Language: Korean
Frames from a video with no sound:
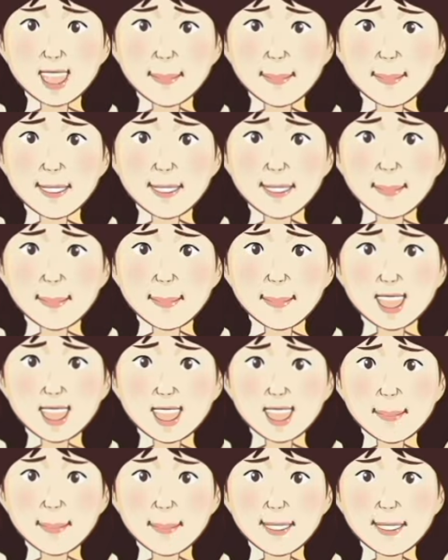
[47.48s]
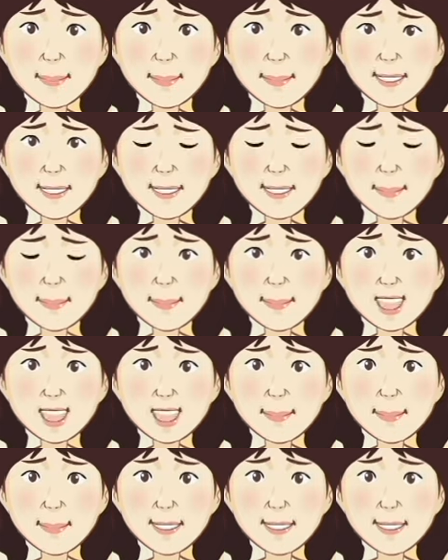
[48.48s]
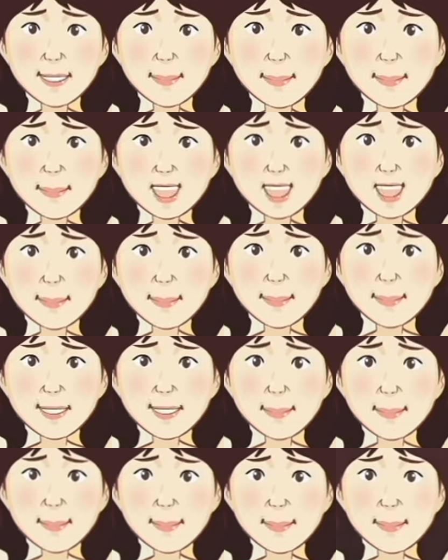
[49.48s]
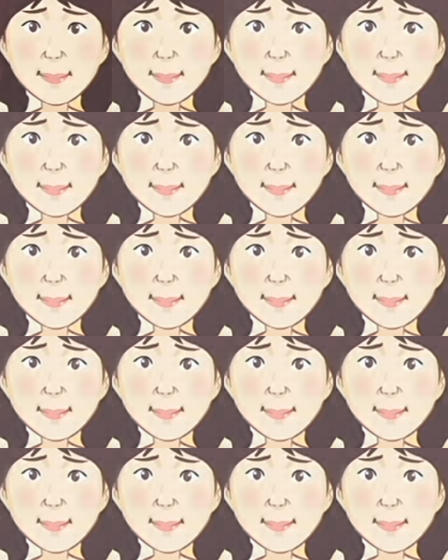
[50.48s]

나랑 한소만 간호사님한테 가보자.